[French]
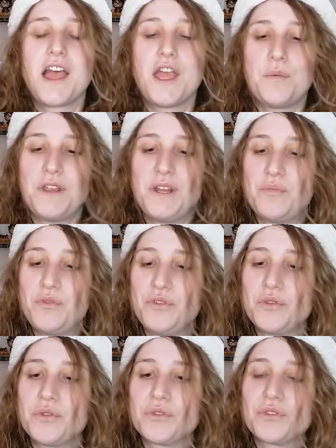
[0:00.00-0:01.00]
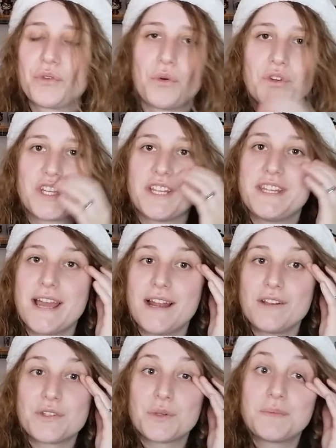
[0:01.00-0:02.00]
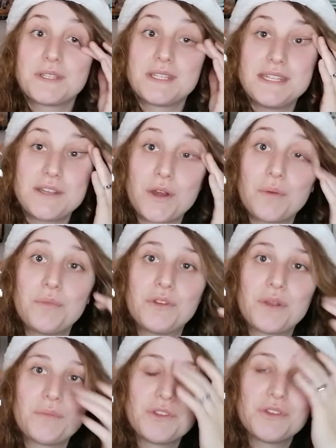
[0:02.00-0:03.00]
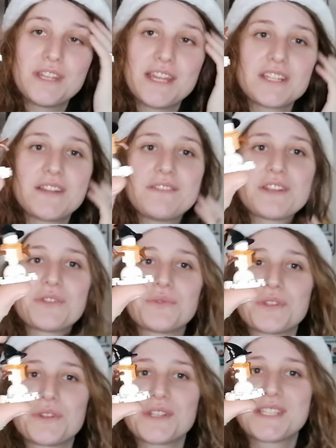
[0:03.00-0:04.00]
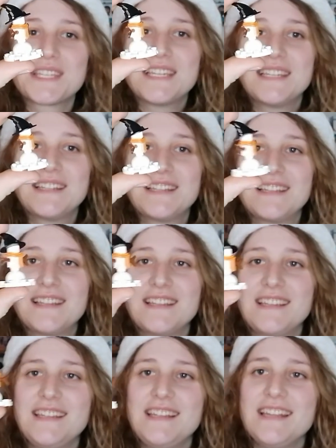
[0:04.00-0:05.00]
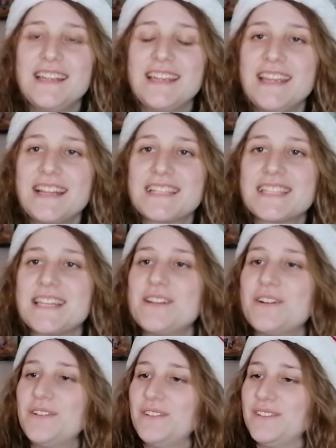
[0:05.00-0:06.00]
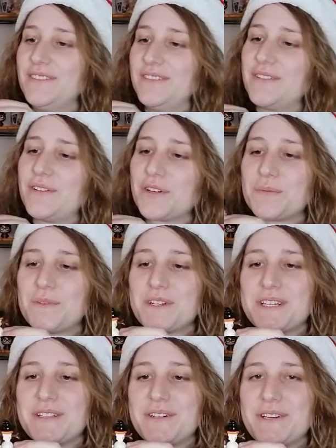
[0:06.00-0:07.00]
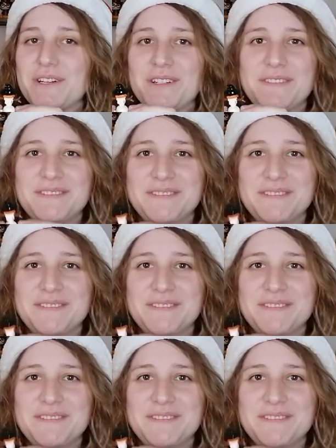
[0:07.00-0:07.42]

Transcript: Et eh bien il est plutôt trop génial ce petit euh, bonhomme de neige, la version sorcier. Il est excellent, franchement j'adore.